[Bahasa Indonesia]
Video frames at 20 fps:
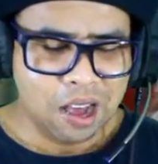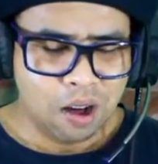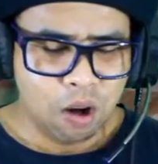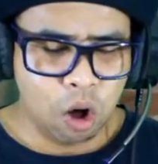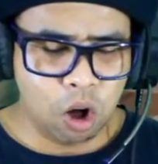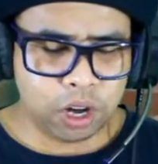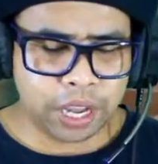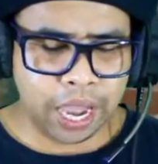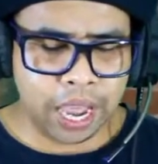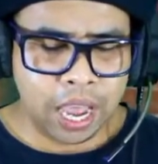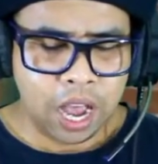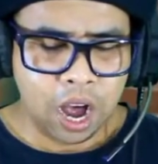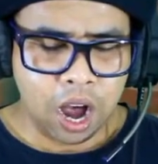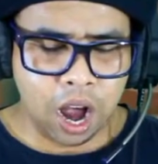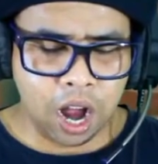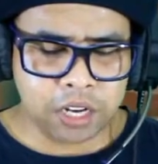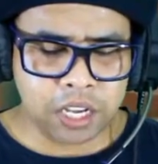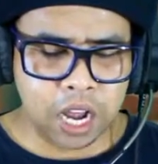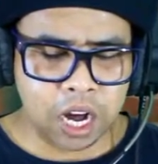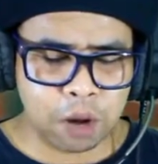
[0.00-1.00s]
Oke,
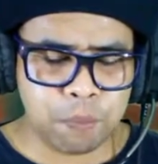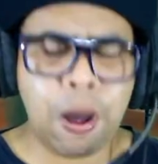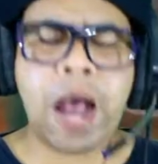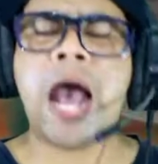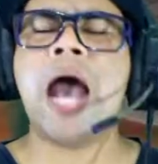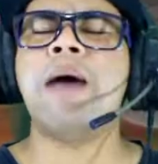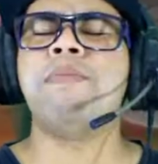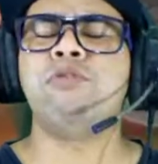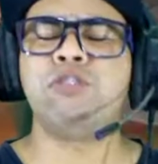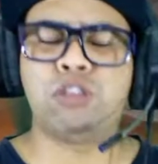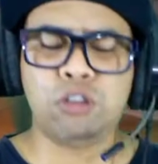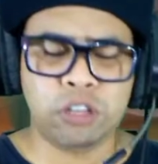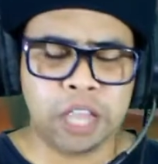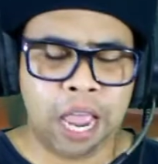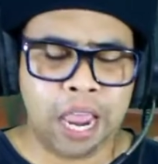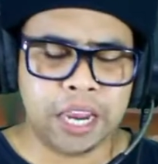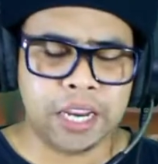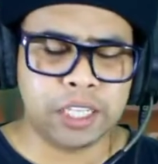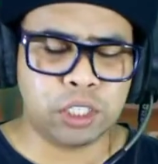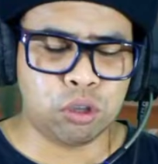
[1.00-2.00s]
aja wah
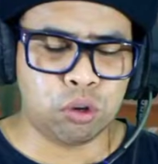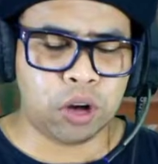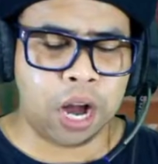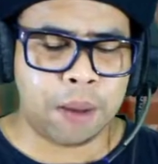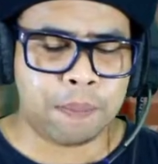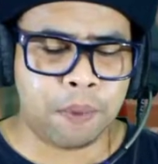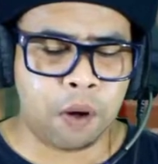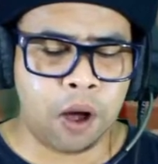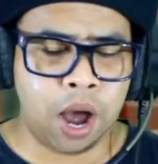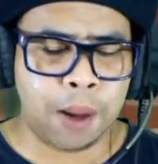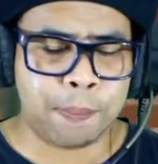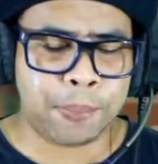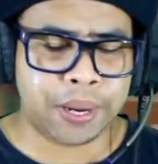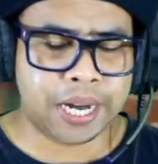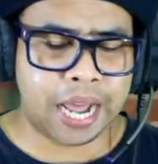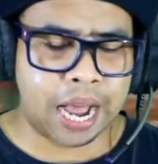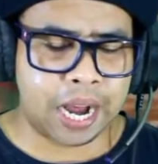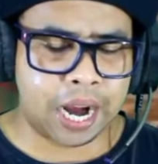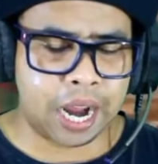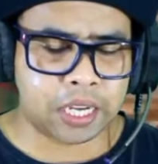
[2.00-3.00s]
musuhnya ini curang. Wah,
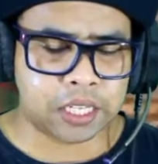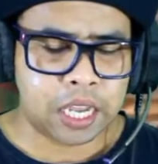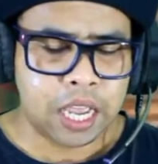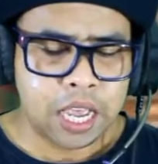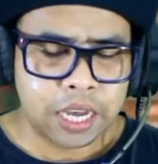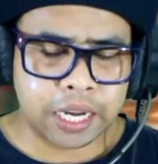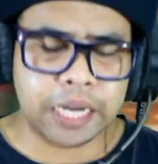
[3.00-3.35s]
pedang guys.